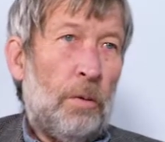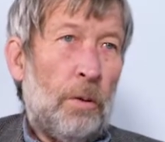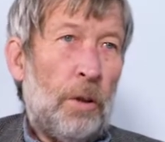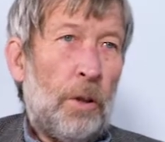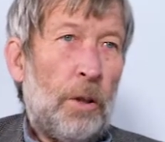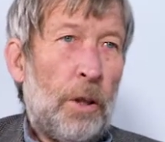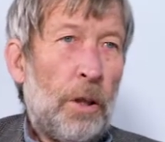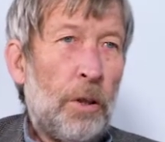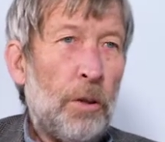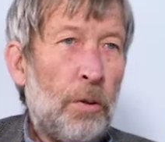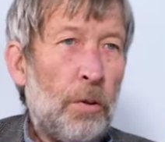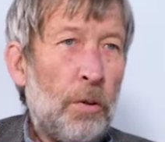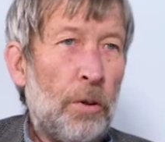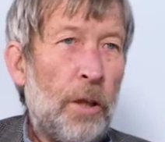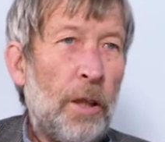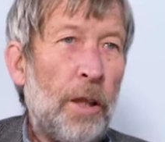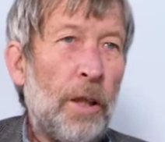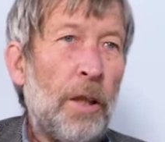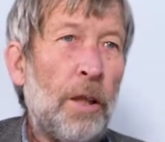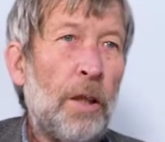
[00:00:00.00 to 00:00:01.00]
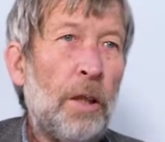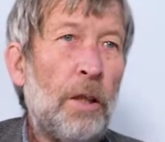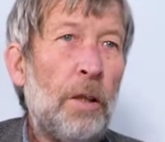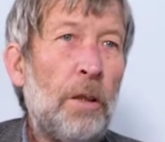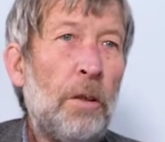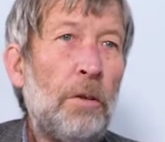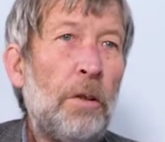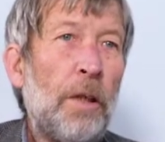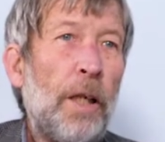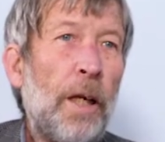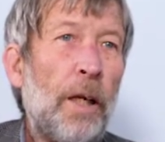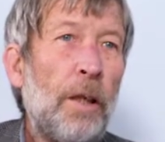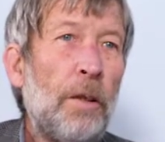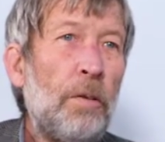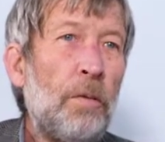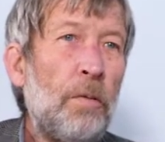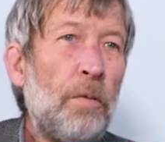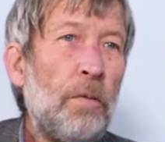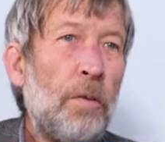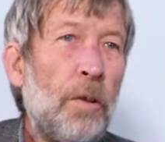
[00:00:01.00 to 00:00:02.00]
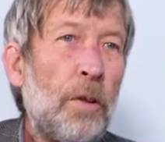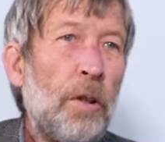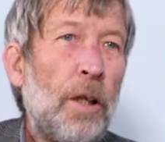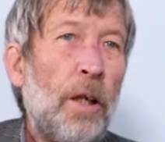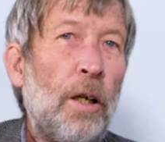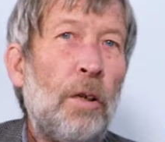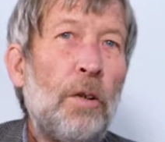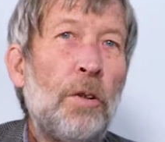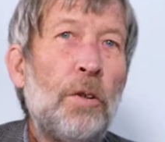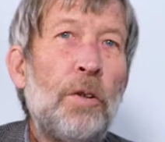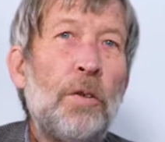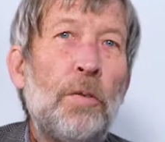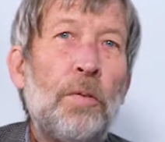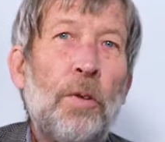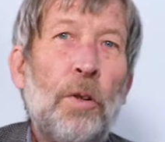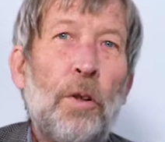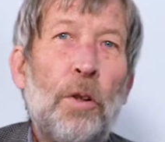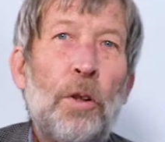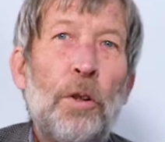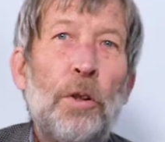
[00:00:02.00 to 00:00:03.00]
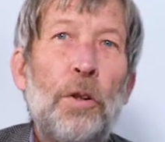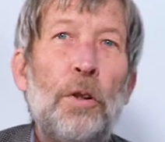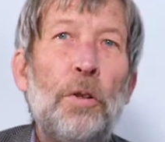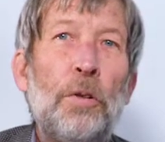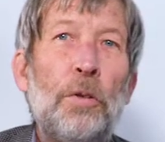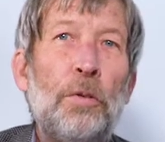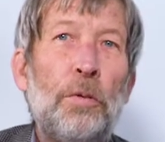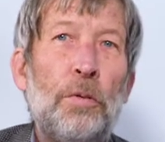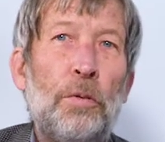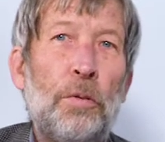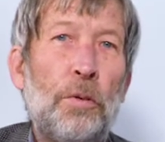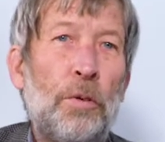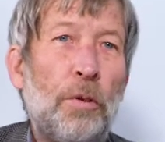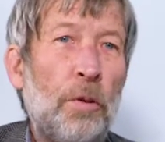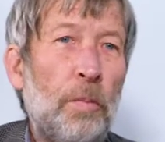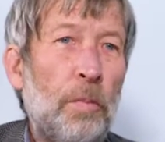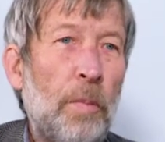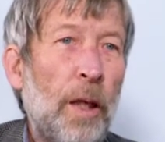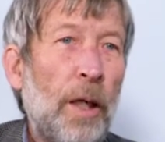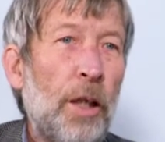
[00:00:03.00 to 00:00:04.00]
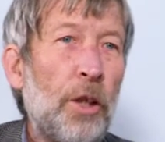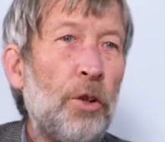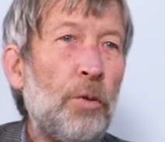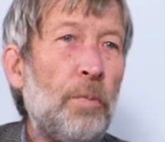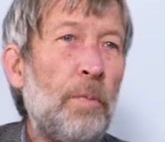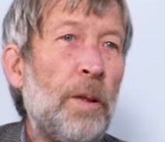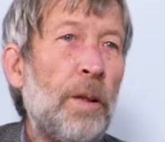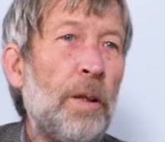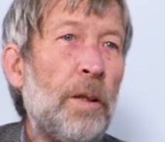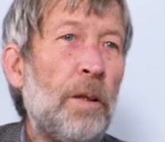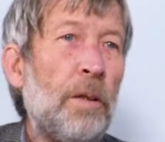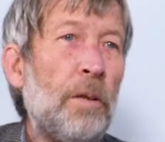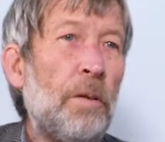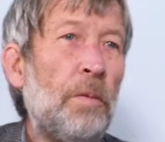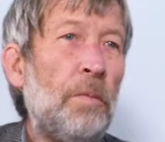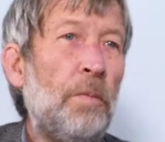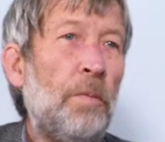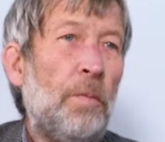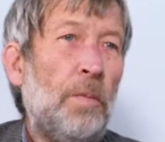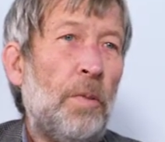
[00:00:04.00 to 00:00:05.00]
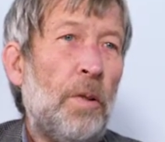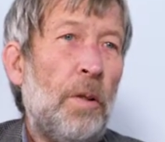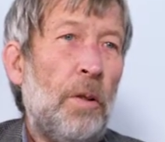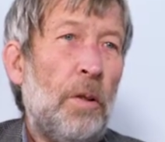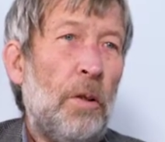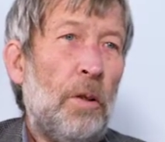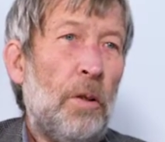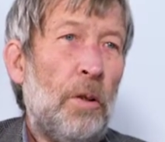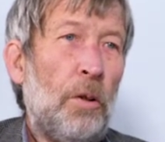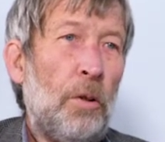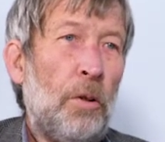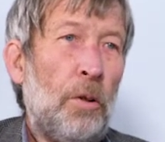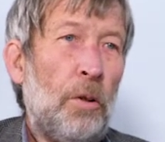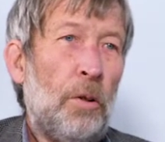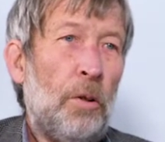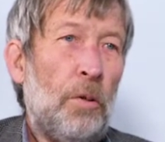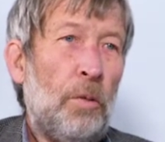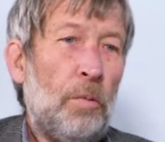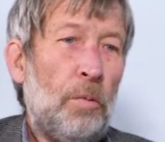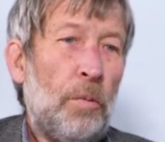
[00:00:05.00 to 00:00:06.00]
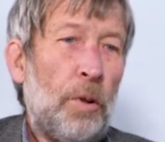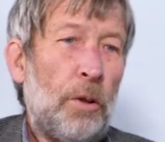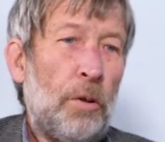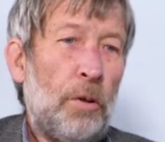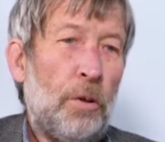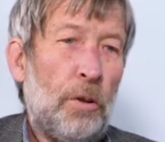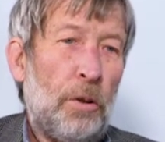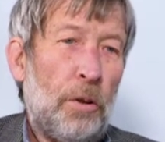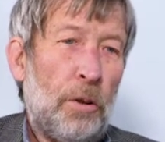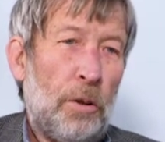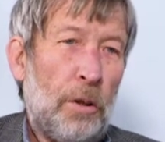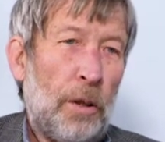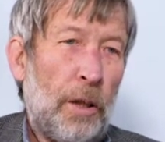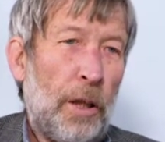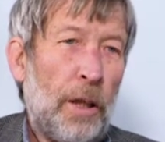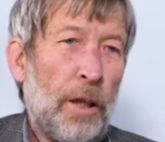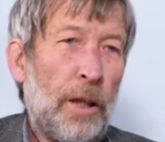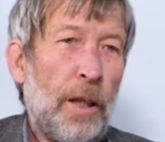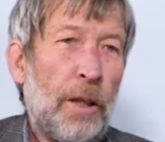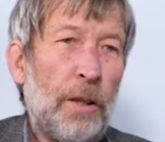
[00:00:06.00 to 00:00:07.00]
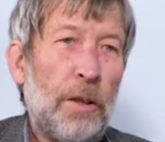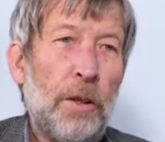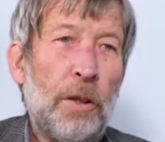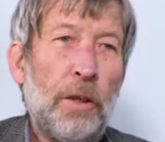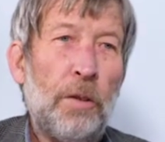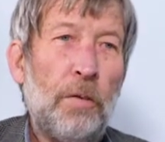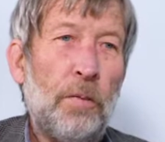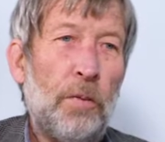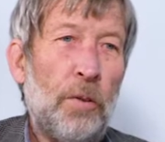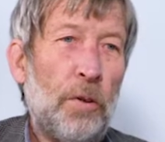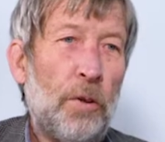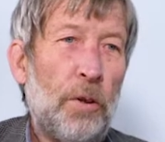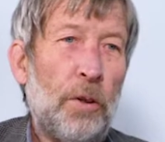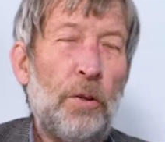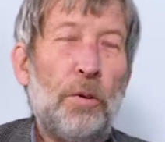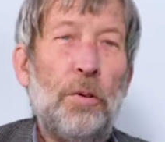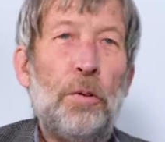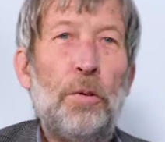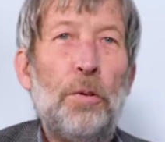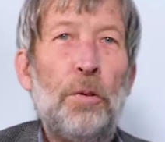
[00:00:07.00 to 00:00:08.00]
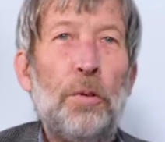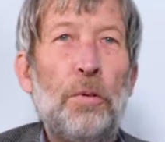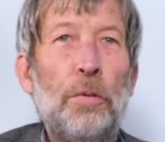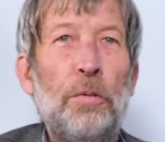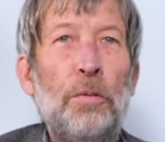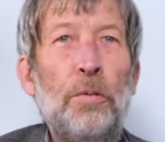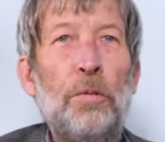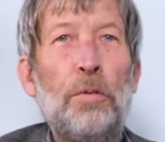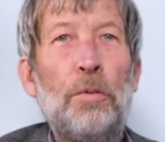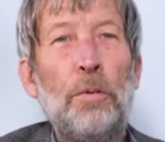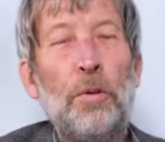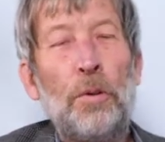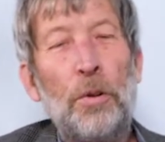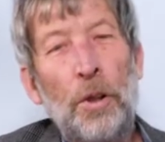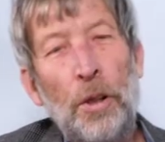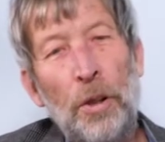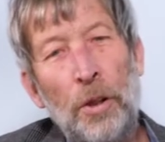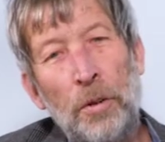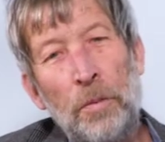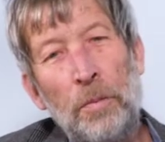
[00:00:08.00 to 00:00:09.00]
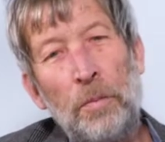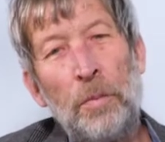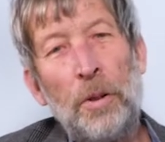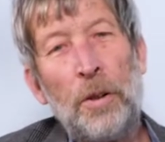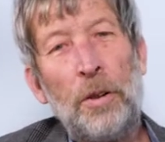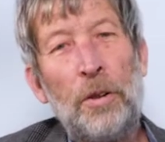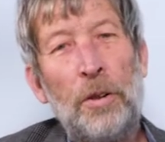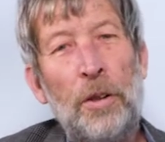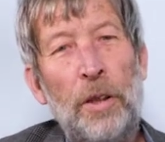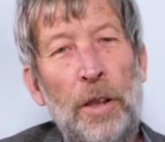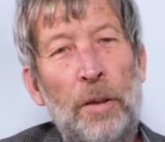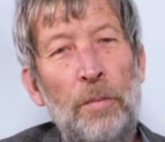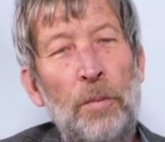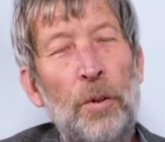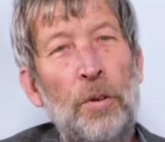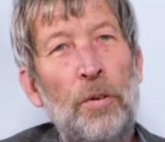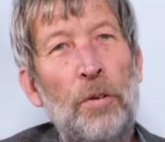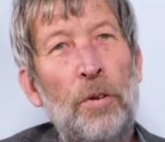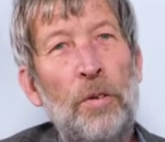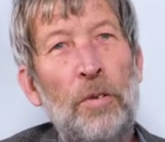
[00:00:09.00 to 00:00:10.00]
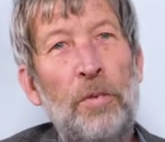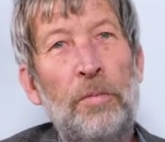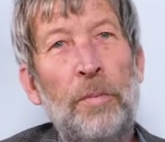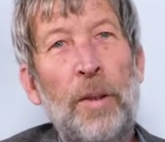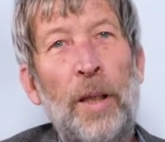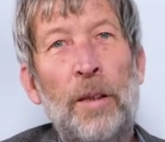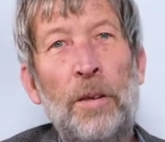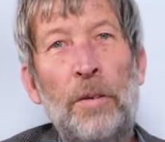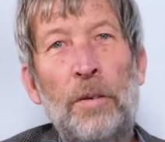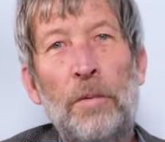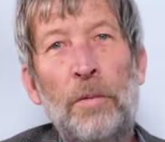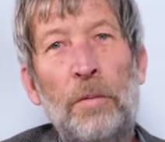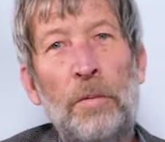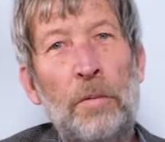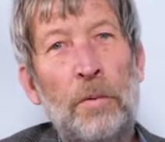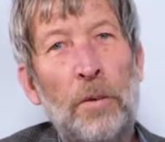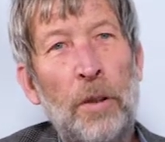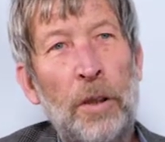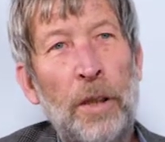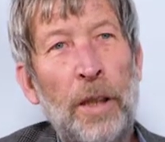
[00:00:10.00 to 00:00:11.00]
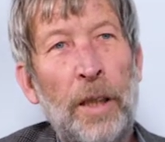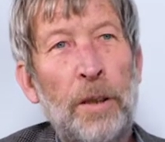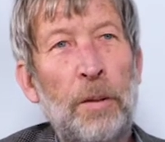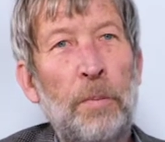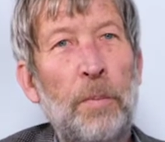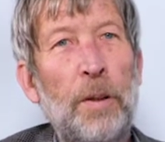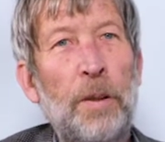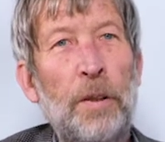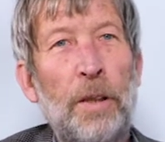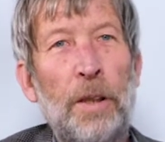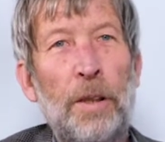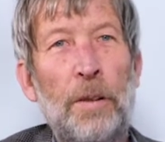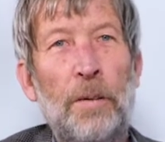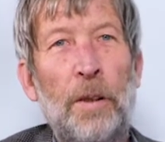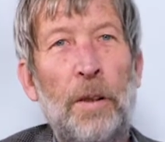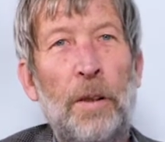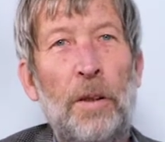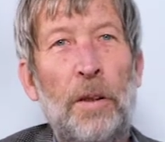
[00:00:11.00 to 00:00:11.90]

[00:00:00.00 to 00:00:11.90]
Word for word: Ich diskutiere gern und vertrauensvoll, zum Beispiel mit Helga Sitt von den Grünen oder mit Helmut Hofmann von der SPD.